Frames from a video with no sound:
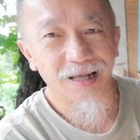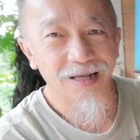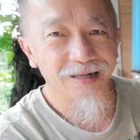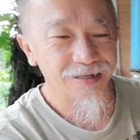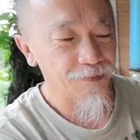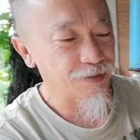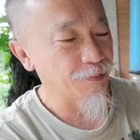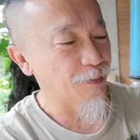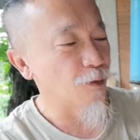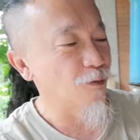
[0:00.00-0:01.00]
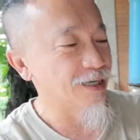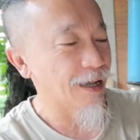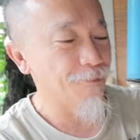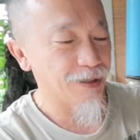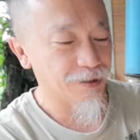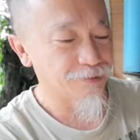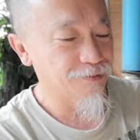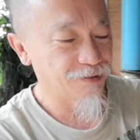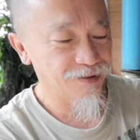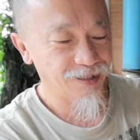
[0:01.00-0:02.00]
นะสำหรับห้องน้ำแมว
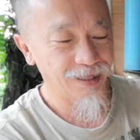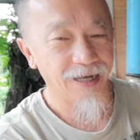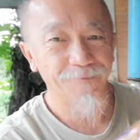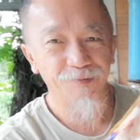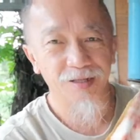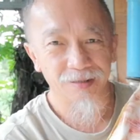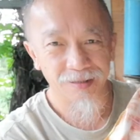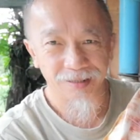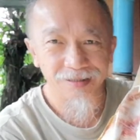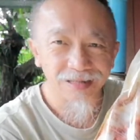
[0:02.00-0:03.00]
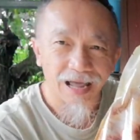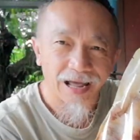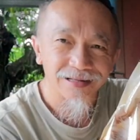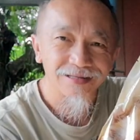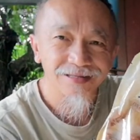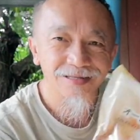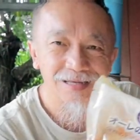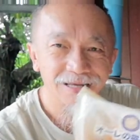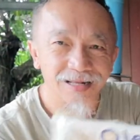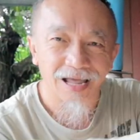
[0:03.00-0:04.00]
นะครับหรือถาด
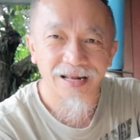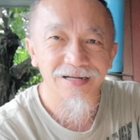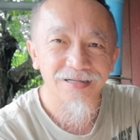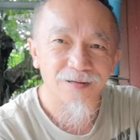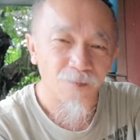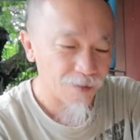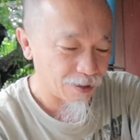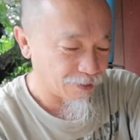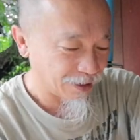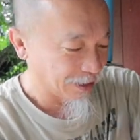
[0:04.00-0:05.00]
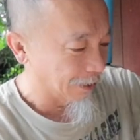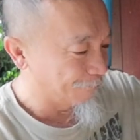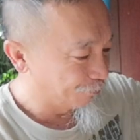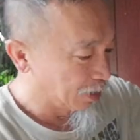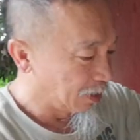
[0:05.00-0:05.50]
ฉี่ถาดอึของแมวนะครับ